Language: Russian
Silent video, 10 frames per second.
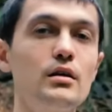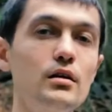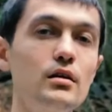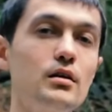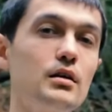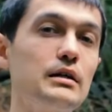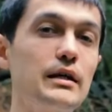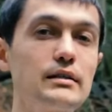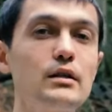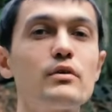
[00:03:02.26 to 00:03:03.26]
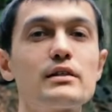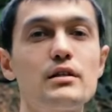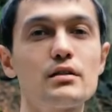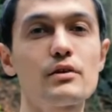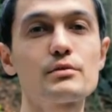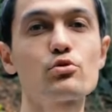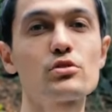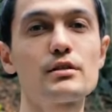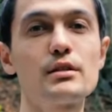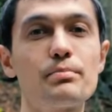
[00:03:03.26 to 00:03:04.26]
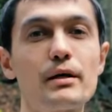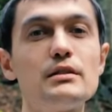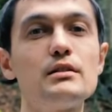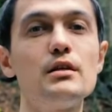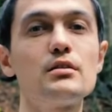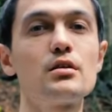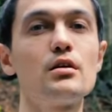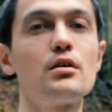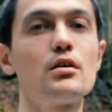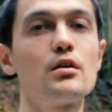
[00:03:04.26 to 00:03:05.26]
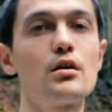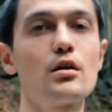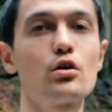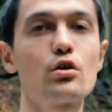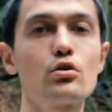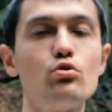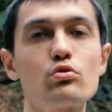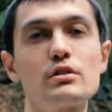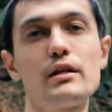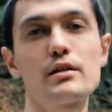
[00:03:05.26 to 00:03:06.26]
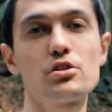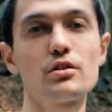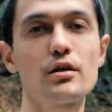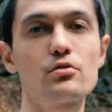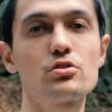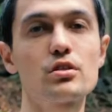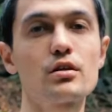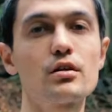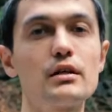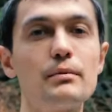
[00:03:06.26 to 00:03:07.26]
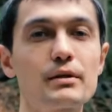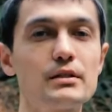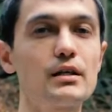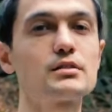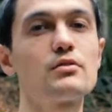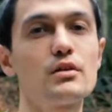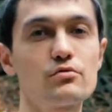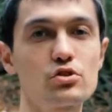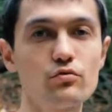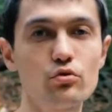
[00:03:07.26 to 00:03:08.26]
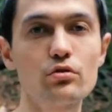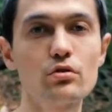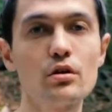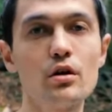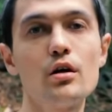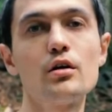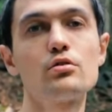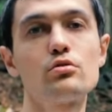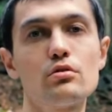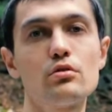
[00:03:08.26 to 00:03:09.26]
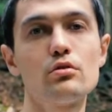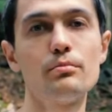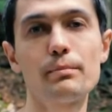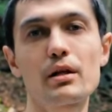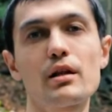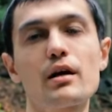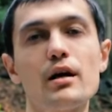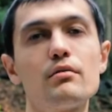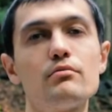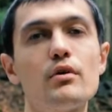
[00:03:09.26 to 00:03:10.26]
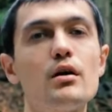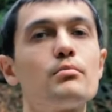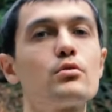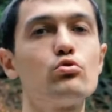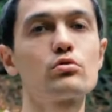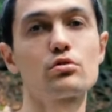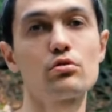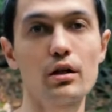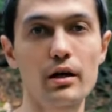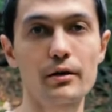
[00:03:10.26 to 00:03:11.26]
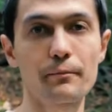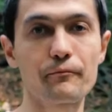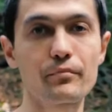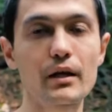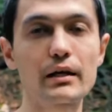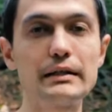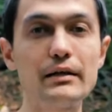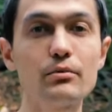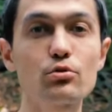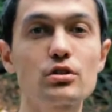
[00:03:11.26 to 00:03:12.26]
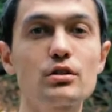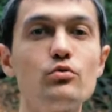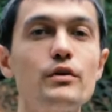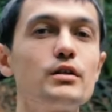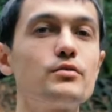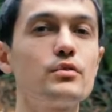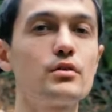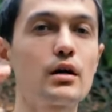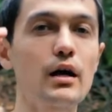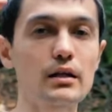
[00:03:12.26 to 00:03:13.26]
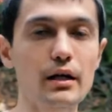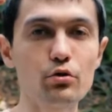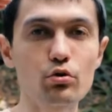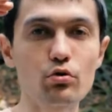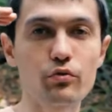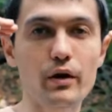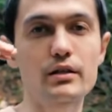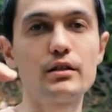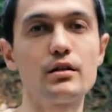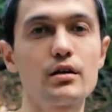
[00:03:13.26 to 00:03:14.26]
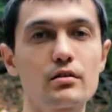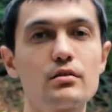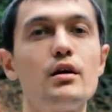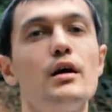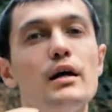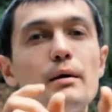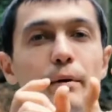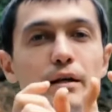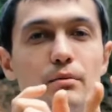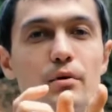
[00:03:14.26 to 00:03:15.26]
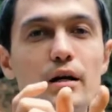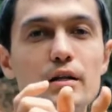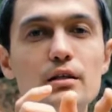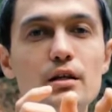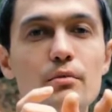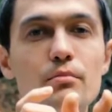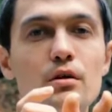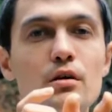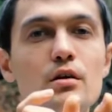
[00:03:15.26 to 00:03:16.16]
И если у вас нет возможности посетить курс для начинающих непосредственно вживую, то мы предлагаем вам курс онлайн, где вы можете увидеть хатха-йогу в картинках. И по этим картинкам